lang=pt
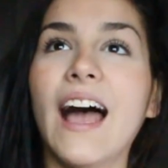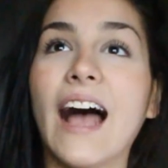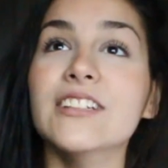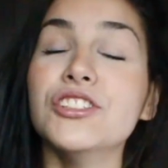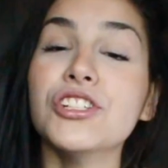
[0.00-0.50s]

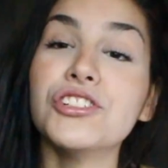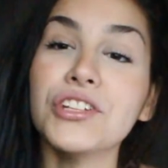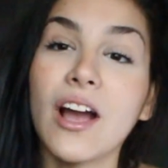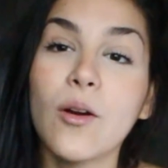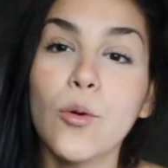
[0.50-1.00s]
A gente
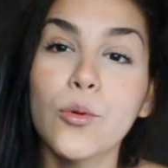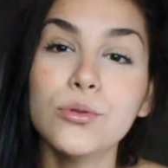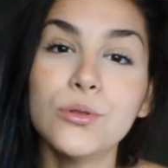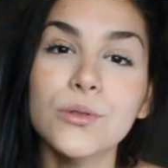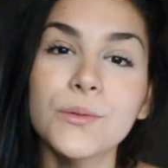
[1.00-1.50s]
tinha
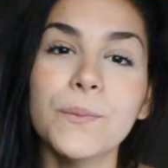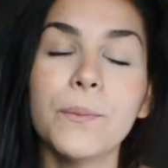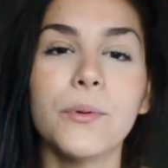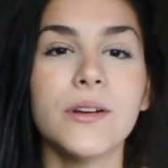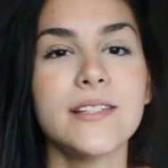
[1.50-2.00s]
culto
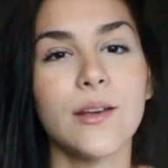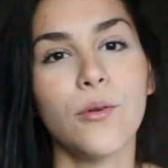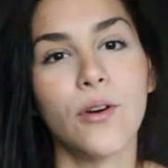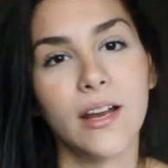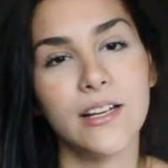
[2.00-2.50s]
por ser
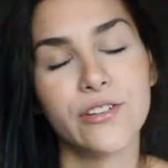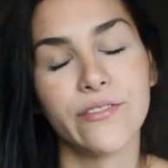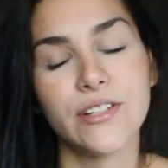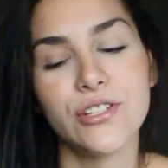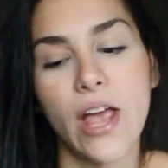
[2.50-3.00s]
um colégio
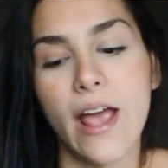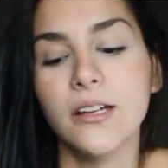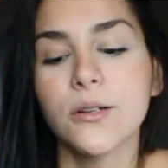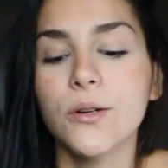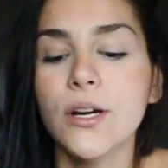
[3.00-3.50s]

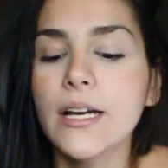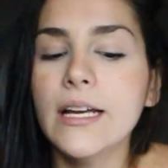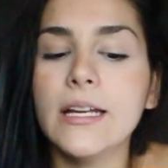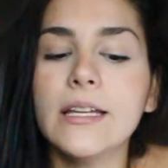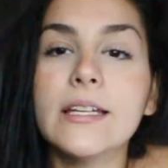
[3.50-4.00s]
evangélico,
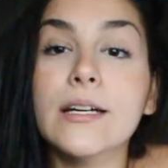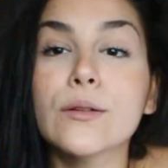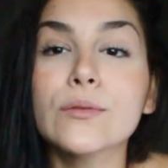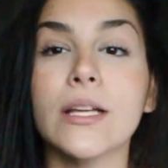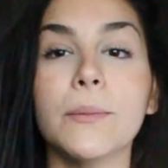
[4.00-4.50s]

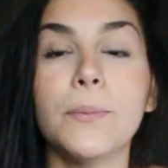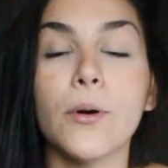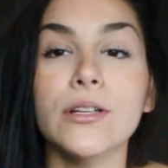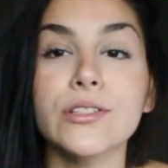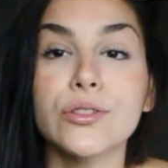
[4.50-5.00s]
então
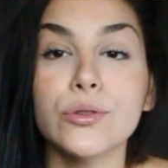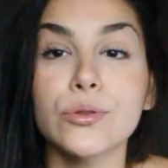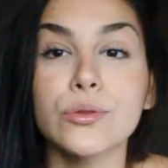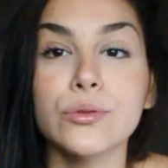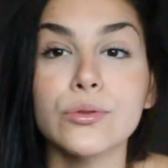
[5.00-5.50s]
depois
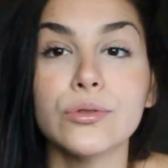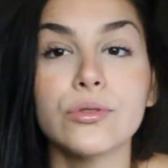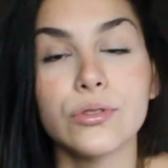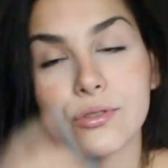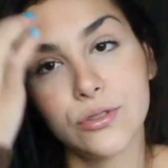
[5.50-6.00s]
do
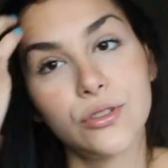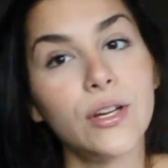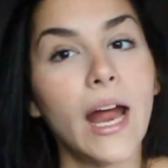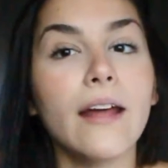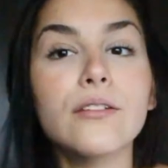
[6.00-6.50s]
dos
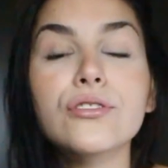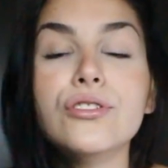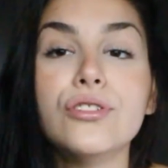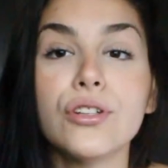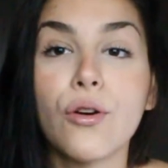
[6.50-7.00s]
horários
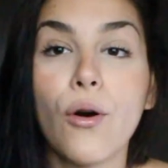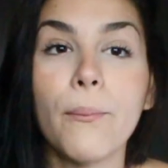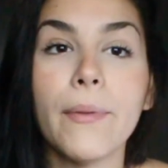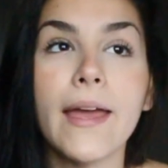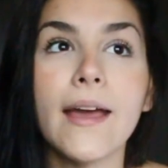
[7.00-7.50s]
de
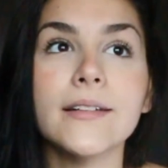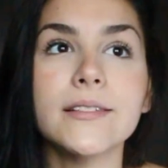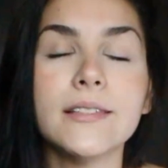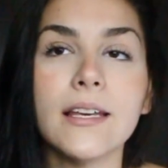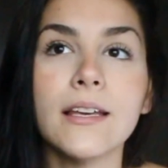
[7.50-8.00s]
comer
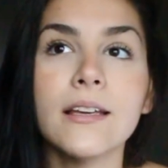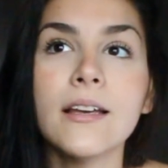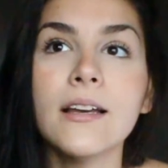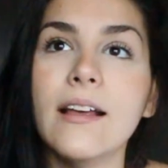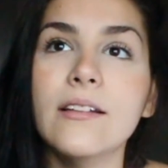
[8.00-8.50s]
assim,
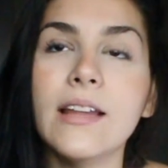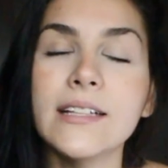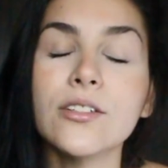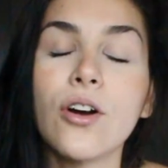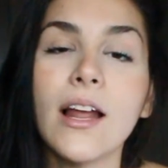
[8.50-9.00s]

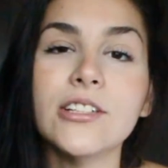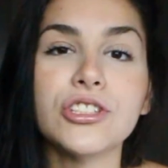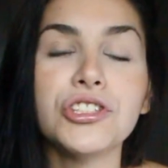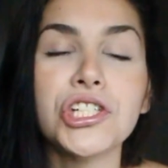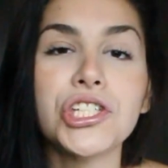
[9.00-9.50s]
Nesse colégio
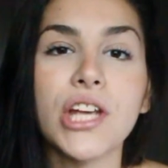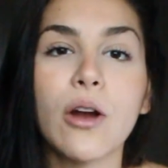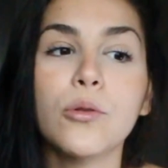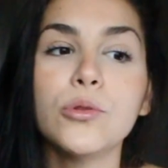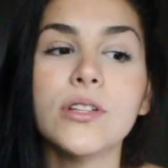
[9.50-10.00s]
a gente tinha
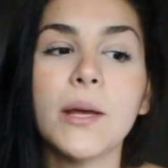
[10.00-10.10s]
culto